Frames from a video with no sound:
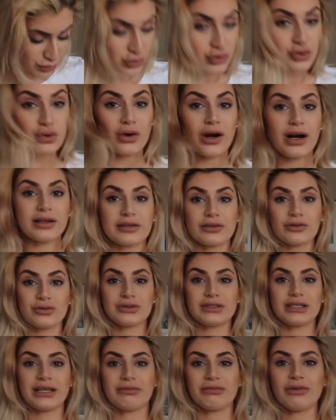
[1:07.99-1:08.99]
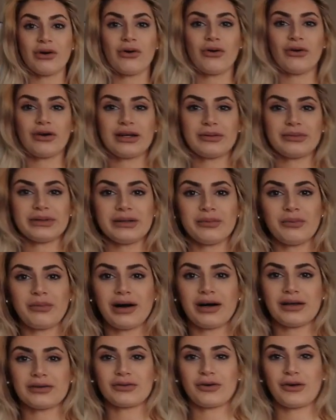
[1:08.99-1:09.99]
Şu anda da üzerimde öyle bir
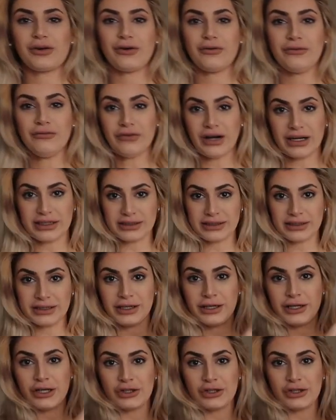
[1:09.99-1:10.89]
pantolon var.